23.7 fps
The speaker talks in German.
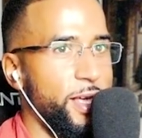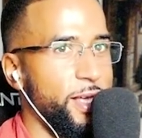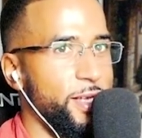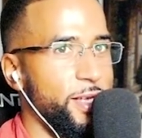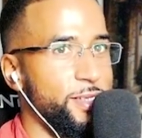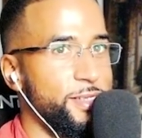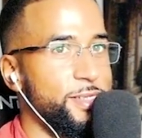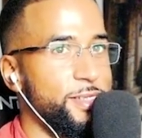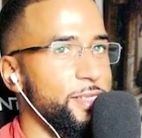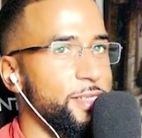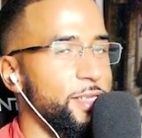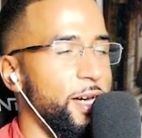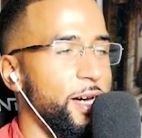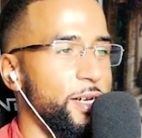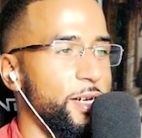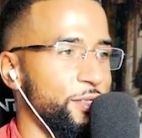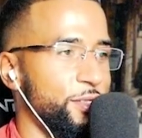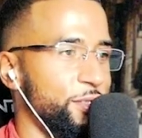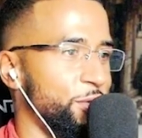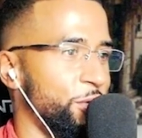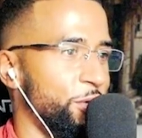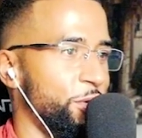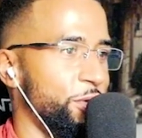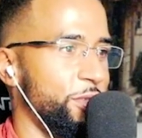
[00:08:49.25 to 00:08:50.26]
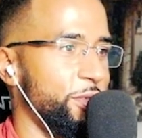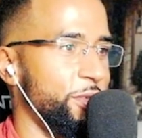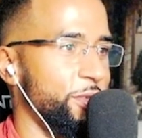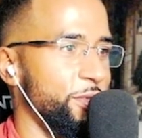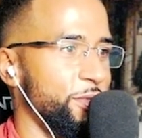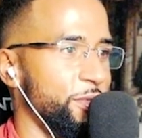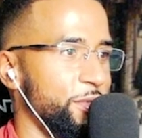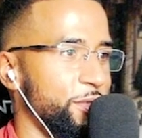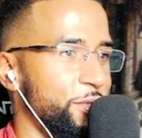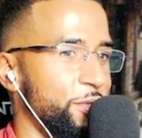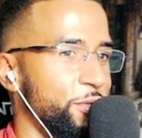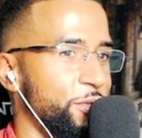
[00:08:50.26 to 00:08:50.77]
Es ist eine Art
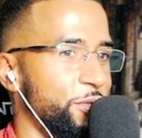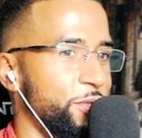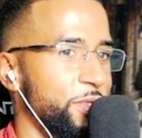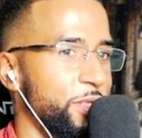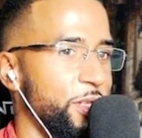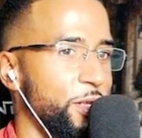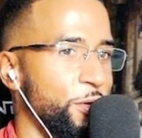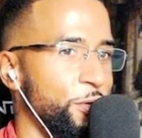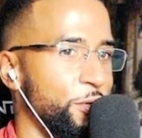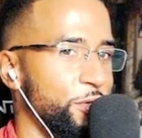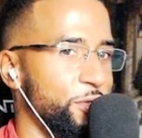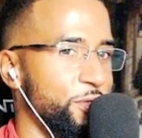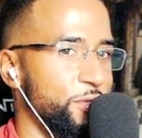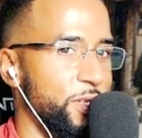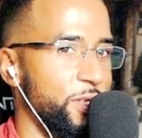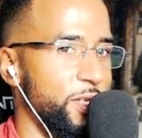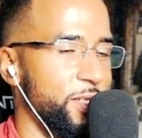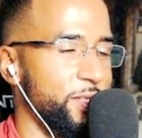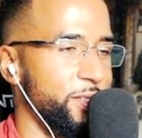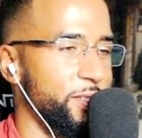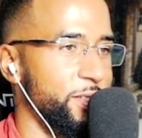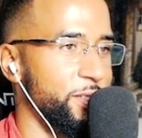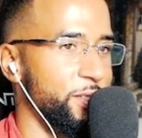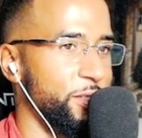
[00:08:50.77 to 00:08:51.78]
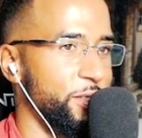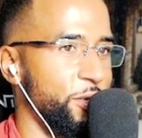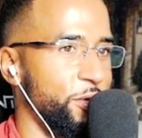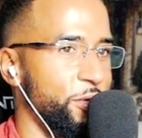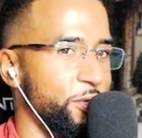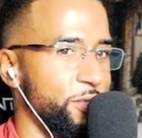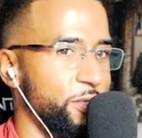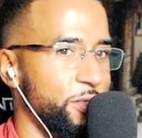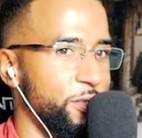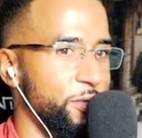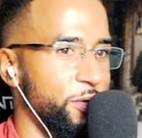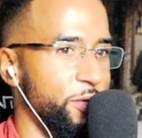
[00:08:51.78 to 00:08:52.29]
Sucht, so. Und die loszulassen,
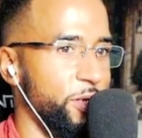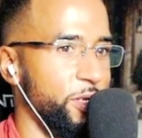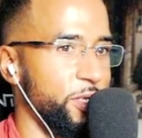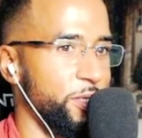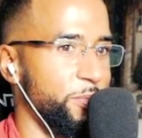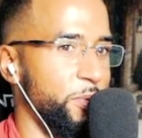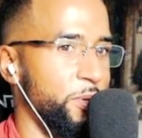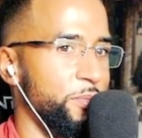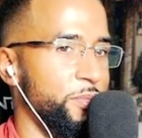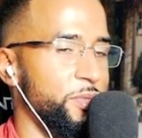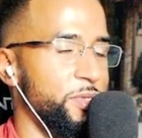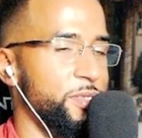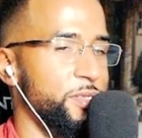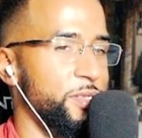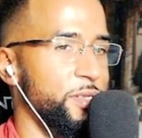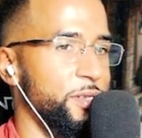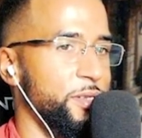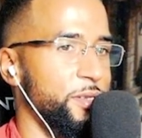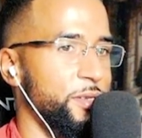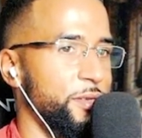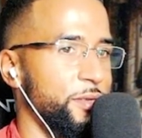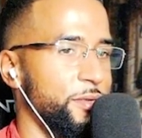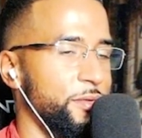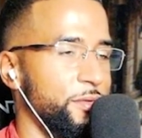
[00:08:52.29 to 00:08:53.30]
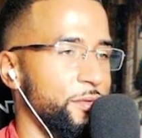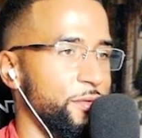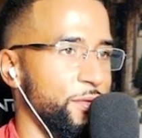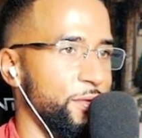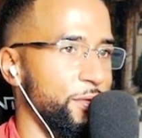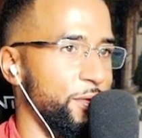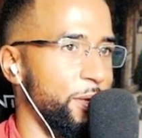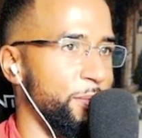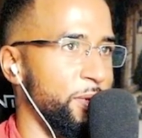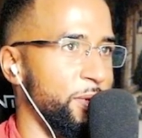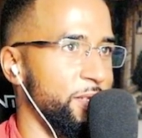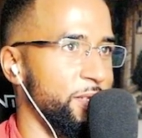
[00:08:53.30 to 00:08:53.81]
kostet auch erstmal ein bisschen,
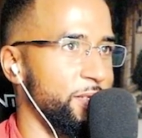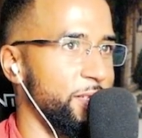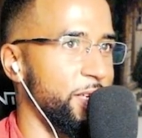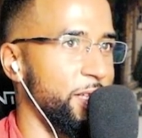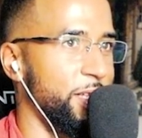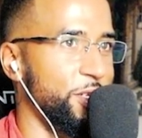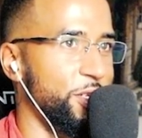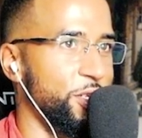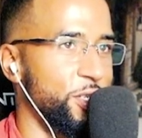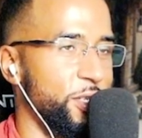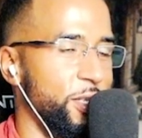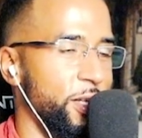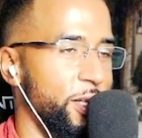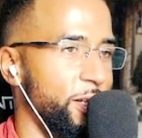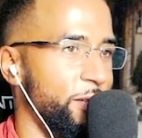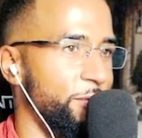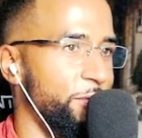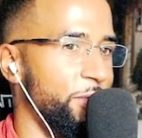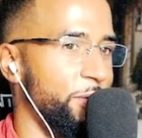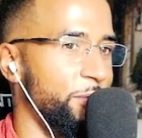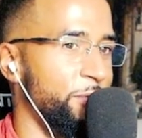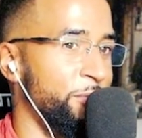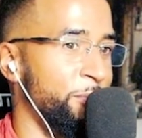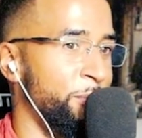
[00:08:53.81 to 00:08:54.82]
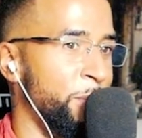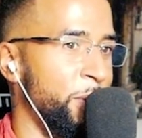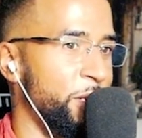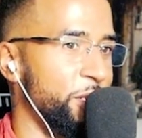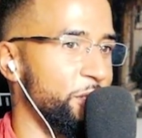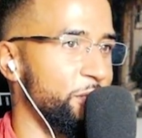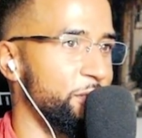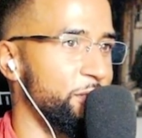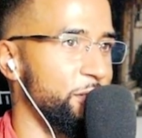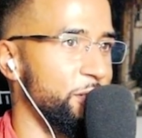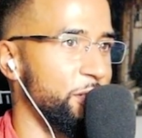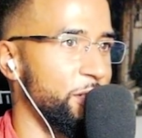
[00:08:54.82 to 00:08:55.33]
so. Aber es geht schnell. Wir
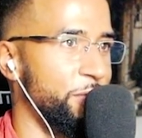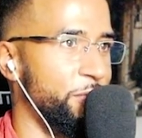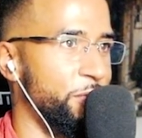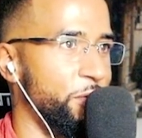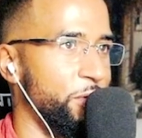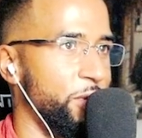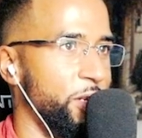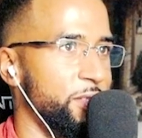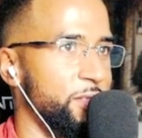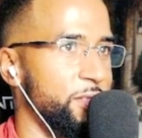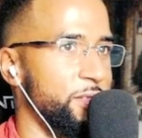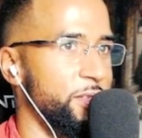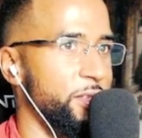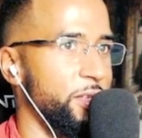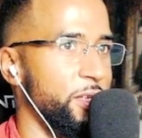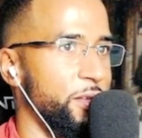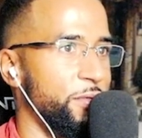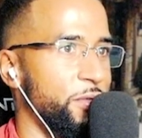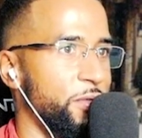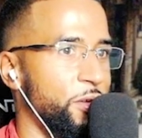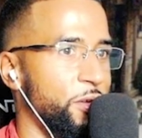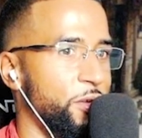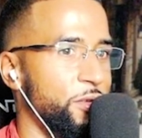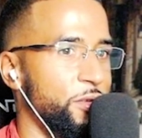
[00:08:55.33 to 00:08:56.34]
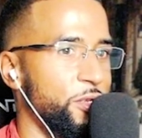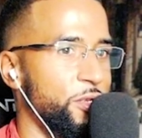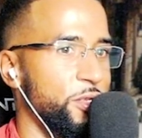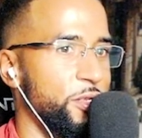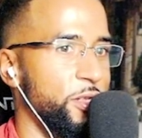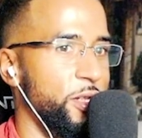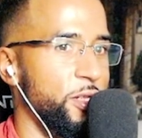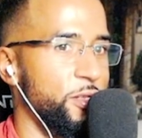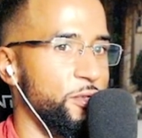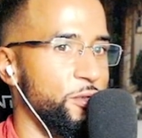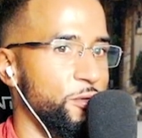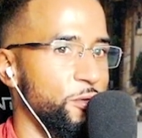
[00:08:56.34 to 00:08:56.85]
Menschen sind Gewohnheitstiere. Wir können
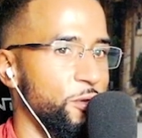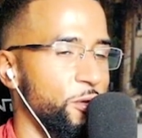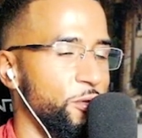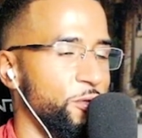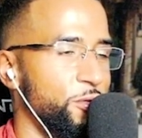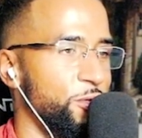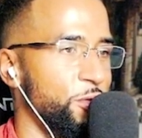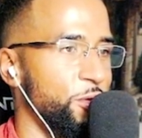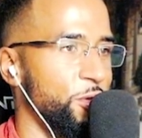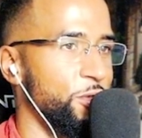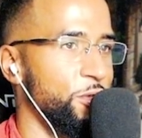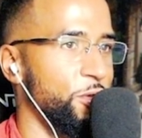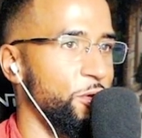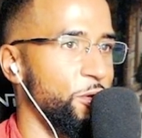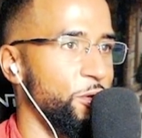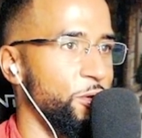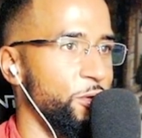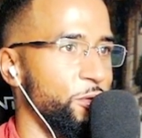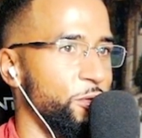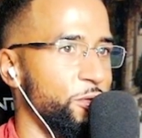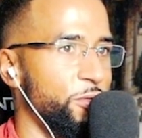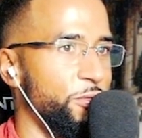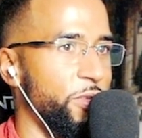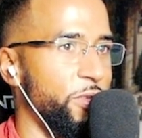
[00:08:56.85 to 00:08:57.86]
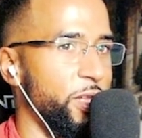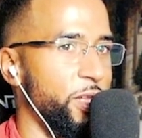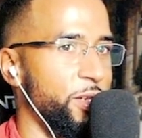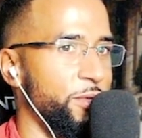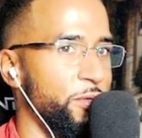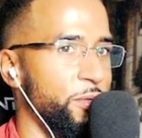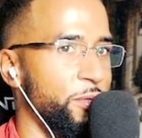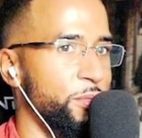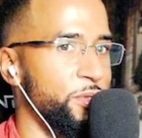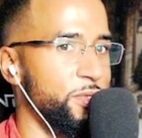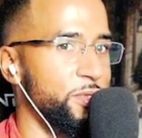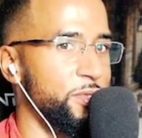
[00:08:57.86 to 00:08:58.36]
schnell so eine Süchte auch
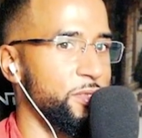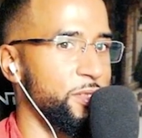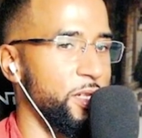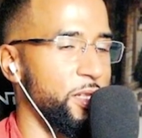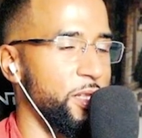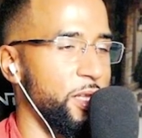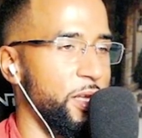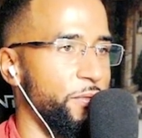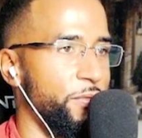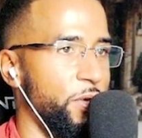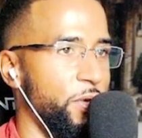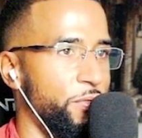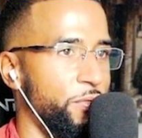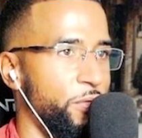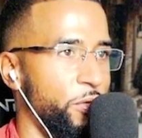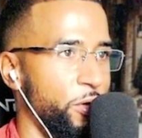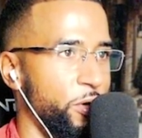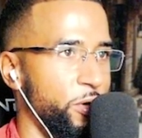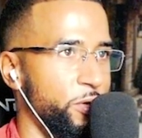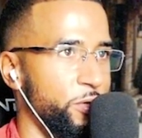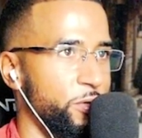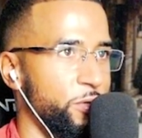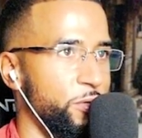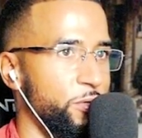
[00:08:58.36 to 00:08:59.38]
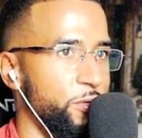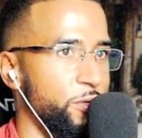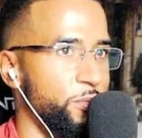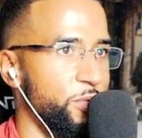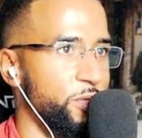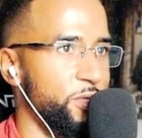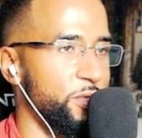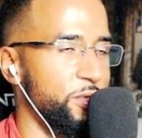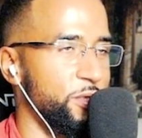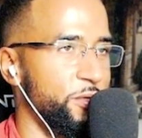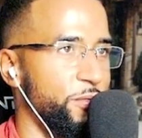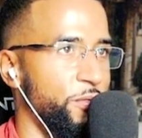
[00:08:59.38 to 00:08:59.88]
loswerden. Wir müssen es halt einfach wollen. Du
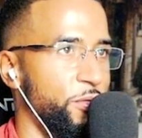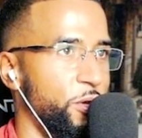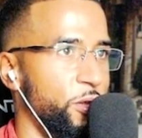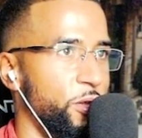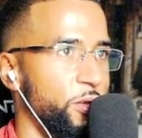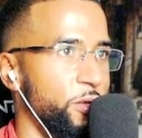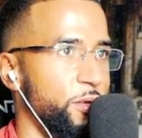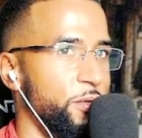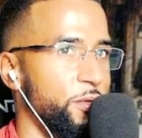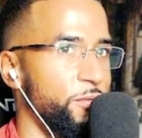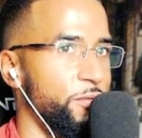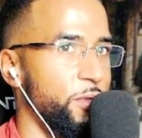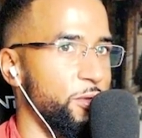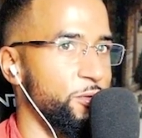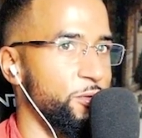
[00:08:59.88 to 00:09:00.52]
musst es wollen,